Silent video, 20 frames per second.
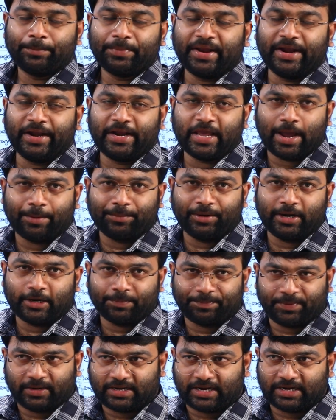మీడియా
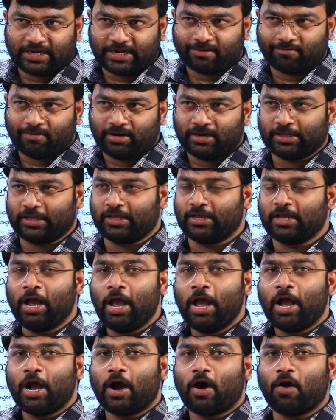మీట్ పెట్టేటటువంటి
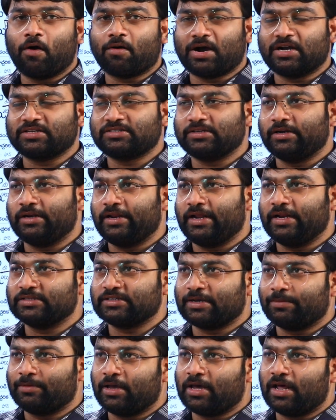అవకాశం లేని
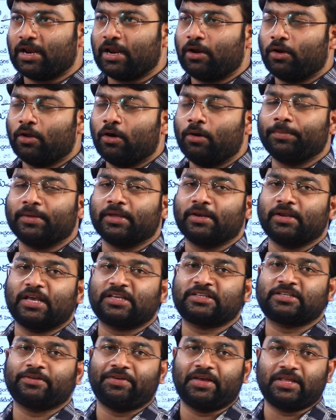సమయాలలో మీరు
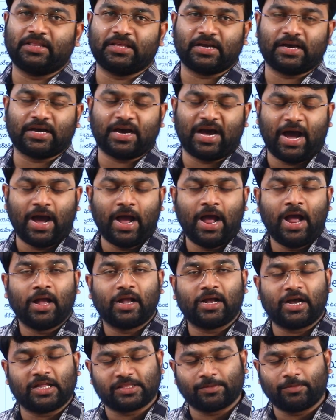ఎక్స్ వేదికగా
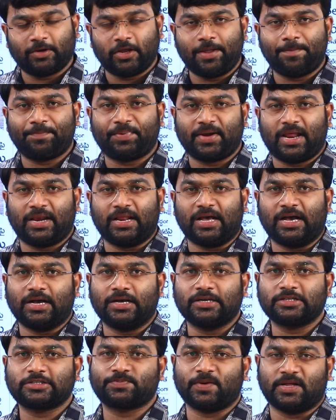గతంలో ఎప్పుడైనా
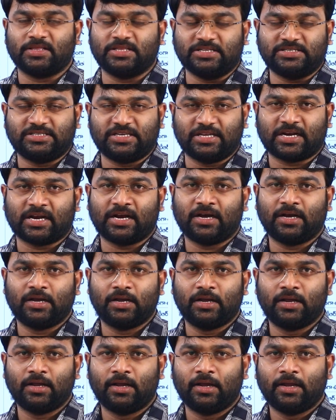స్పందించరా
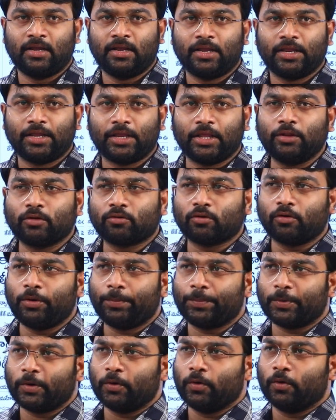ఎందుకు
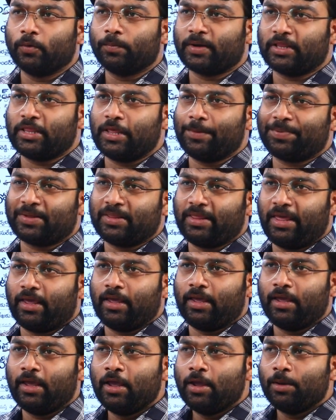ఇప్పుడు పదే పదే
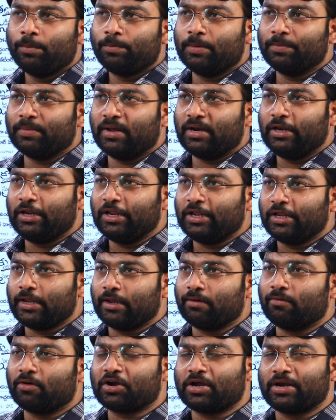మిమ్మల్ని
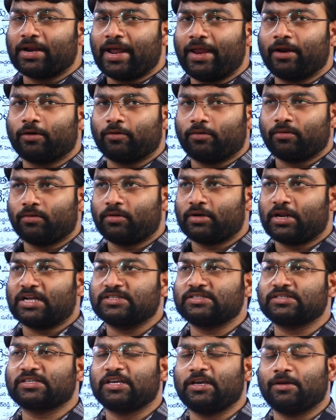ఏ ఒక్క నాయకుడు
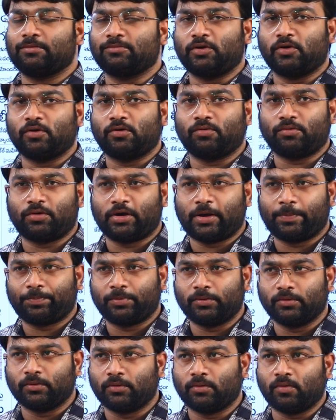రాజకీయంలో
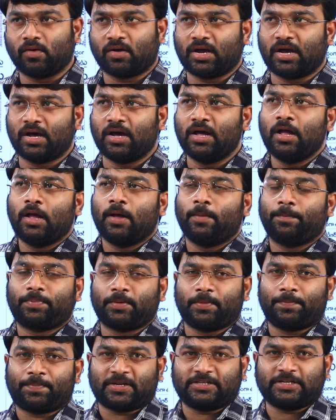ఉన్నప్పుడు ఒక
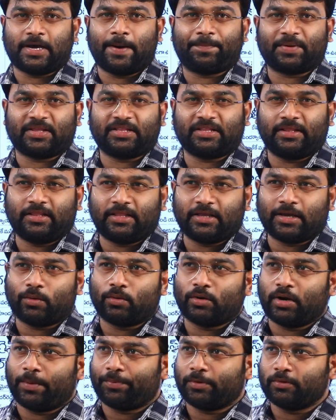ప్రజాప్రతినిధిగా
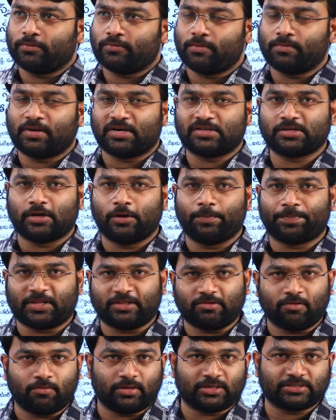ఉన్నప్పుడు విమర్శలు
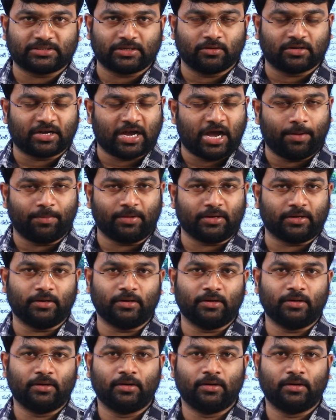ప్రతి విమర్శలు కామన్